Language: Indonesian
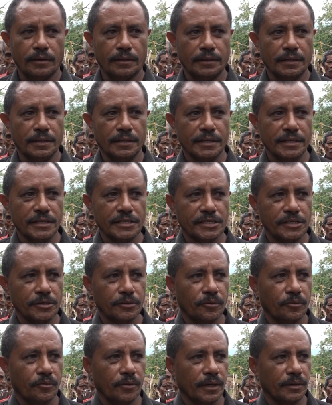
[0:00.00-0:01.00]

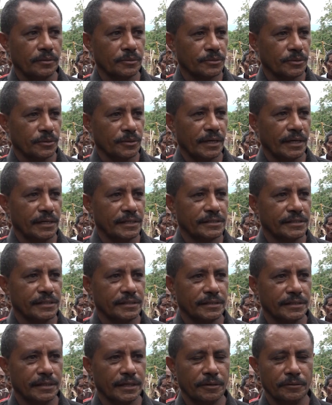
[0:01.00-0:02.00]
inisiu quando jornalista
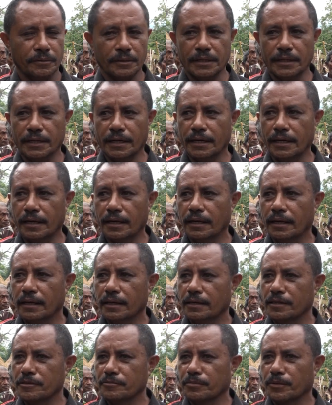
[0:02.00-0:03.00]
sidau dá iha
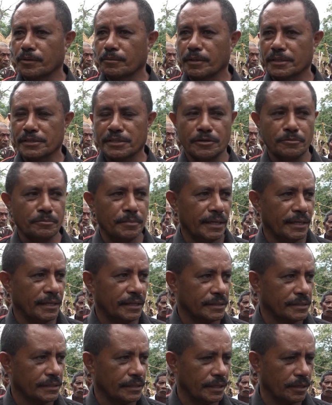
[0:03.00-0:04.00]
informação
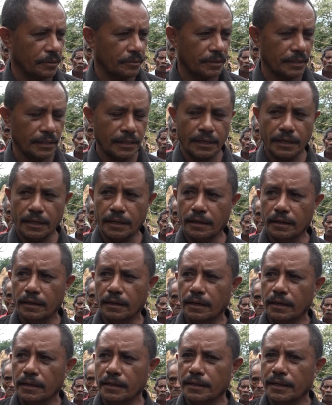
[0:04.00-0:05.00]
media sidau iha
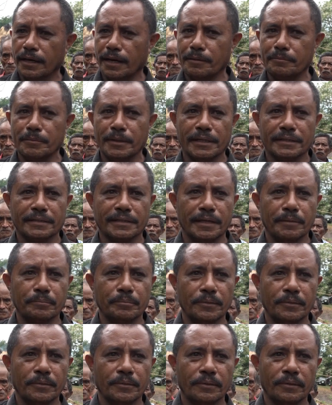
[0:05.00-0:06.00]
iha amne
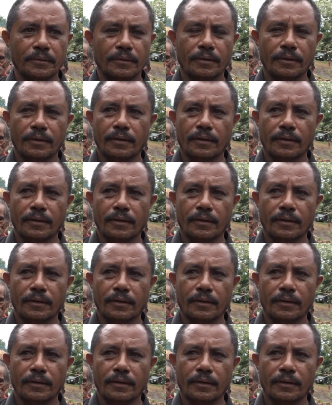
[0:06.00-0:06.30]
tempo